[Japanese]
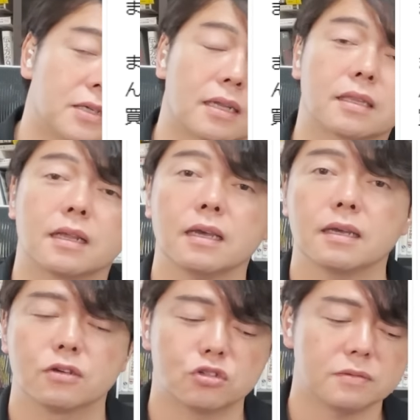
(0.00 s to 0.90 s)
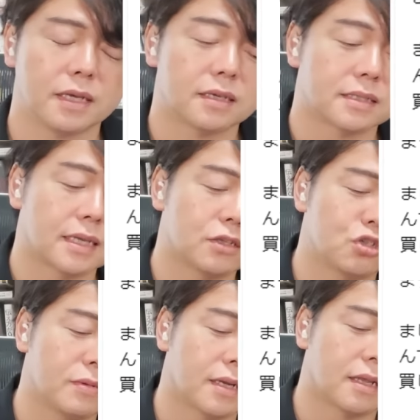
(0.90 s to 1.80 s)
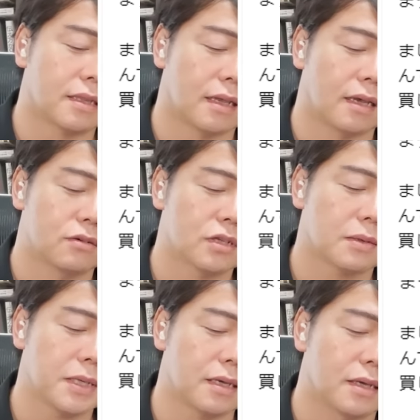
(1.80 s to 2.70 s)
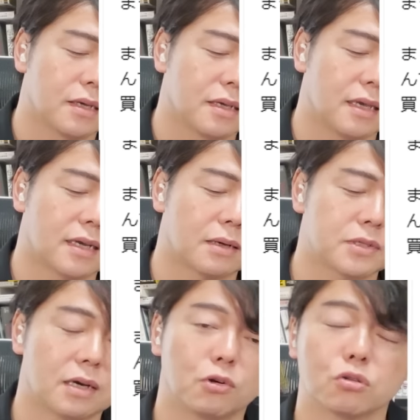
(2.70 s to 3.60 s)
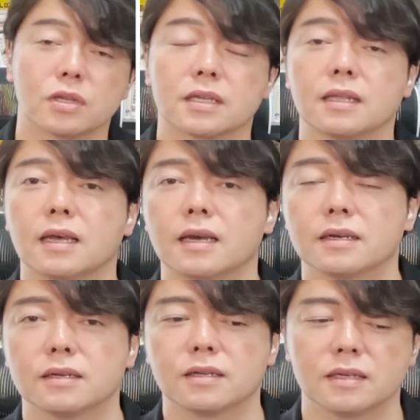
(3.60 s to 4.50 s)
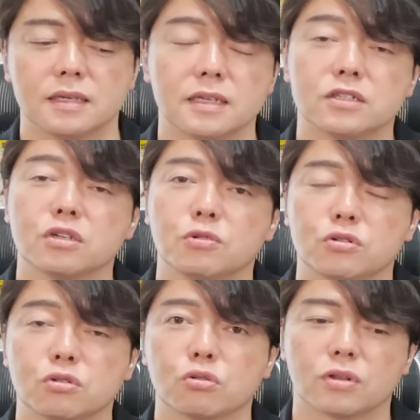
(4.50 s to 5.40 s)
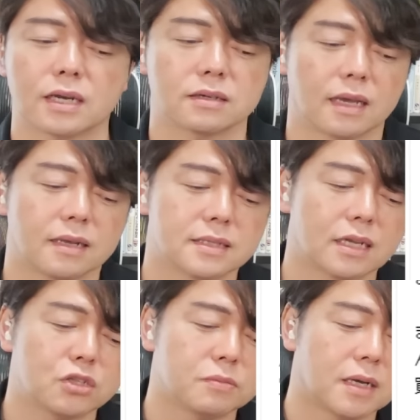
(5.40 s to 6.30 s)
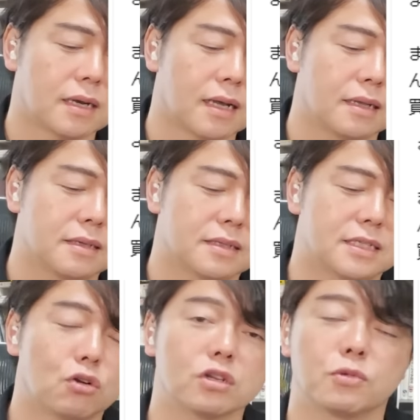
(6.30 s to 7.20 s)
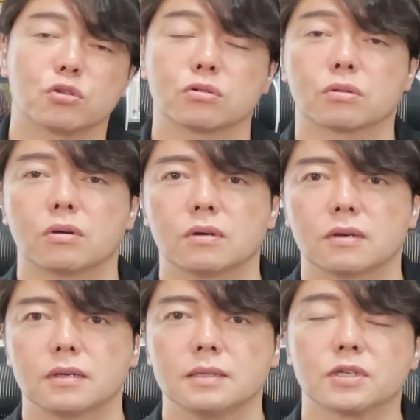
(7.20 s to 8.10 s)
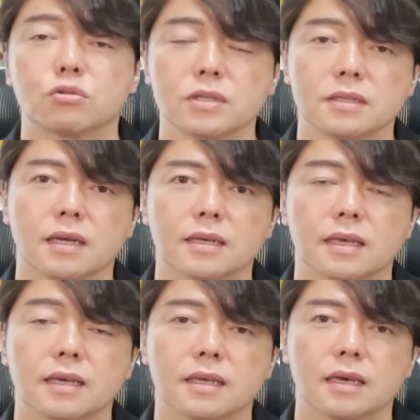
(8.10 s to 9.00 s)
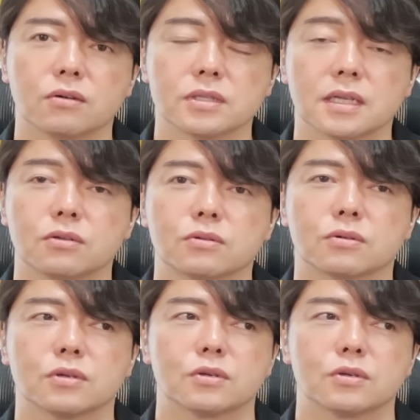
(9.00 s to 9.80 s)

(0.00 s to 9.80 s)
買ってね、含み益が30万になって、再び、え株価が戻ってきて、一度も売ることなくね、30万がゼロに戻ると。今、そういった経験をしている